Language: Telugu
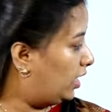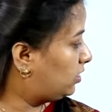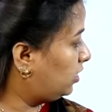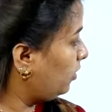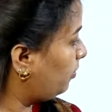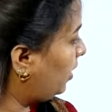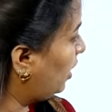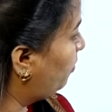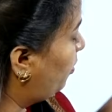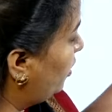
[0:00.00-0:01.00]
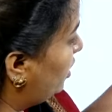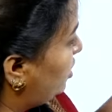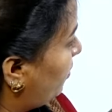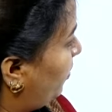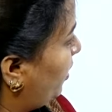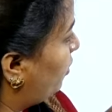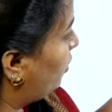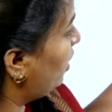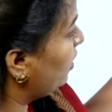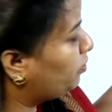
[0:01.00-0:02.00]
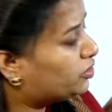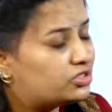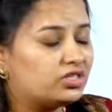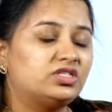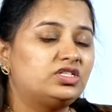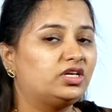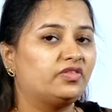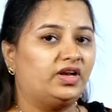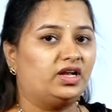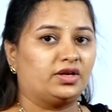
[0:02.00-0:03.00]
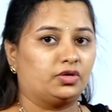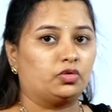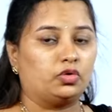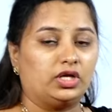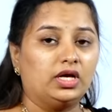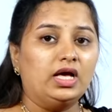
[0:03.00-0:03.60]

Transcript: అయితే ఇప్పుడు నేను చెప్పినట్టుగా ఇప్పుడు సర్జరీకి వెళ్ళారనుకోండి